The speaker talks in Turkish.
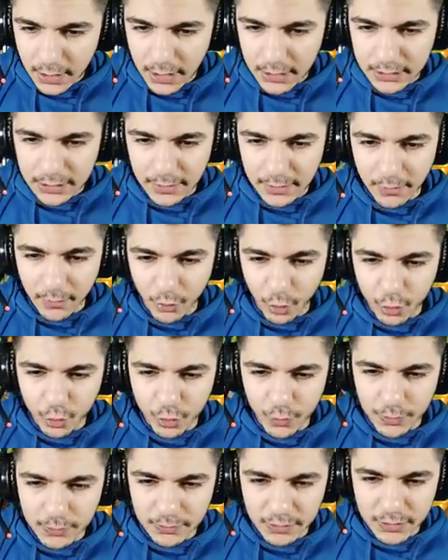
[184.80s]
Ha tamam
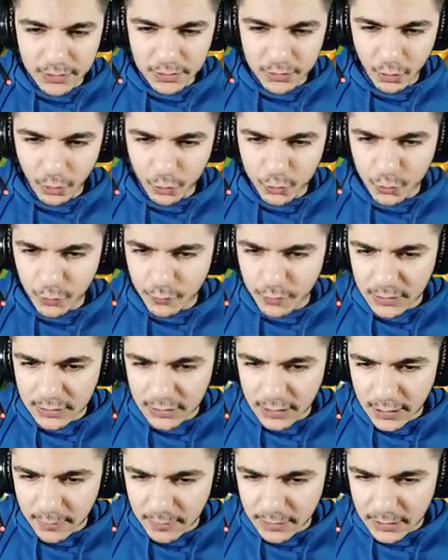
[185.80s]
okçu bitmiş. Okçu mu
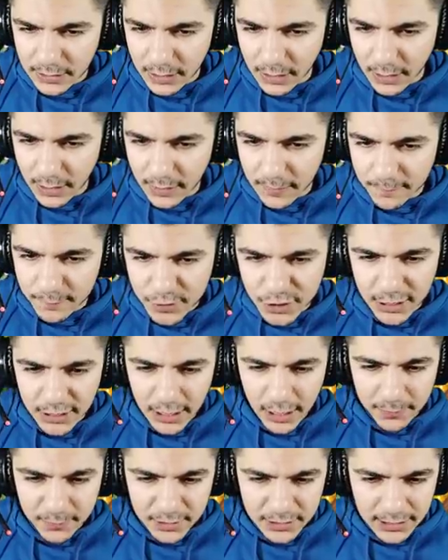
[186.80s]
bitti ne bitti? Bir
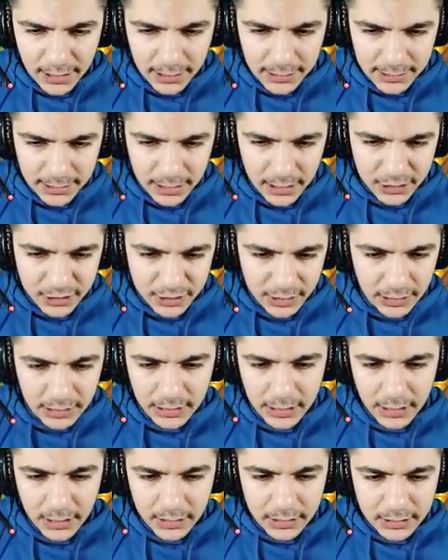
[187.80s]
şeyler bitti arkadaşlar.
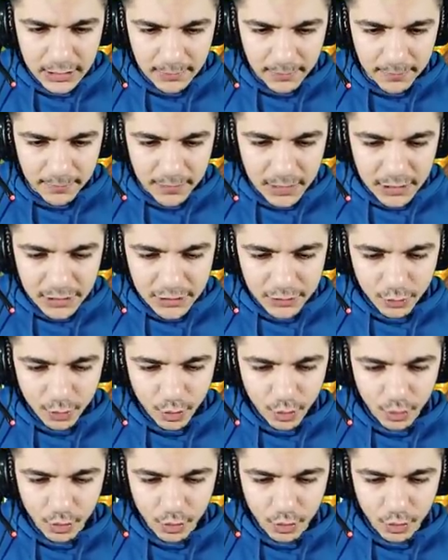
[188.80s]
Tamam şimdi